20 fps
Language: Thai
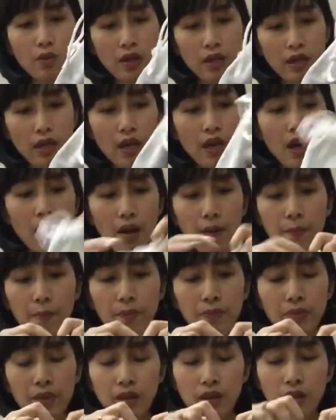ด้วยนะคะ
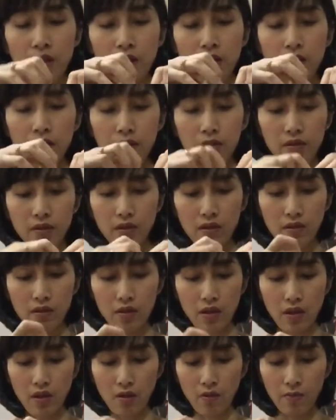ก็
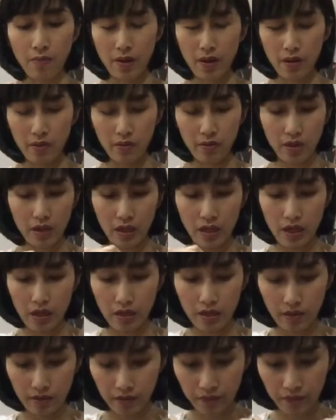เดี๋ยวลองเปิดดูแล้วกัน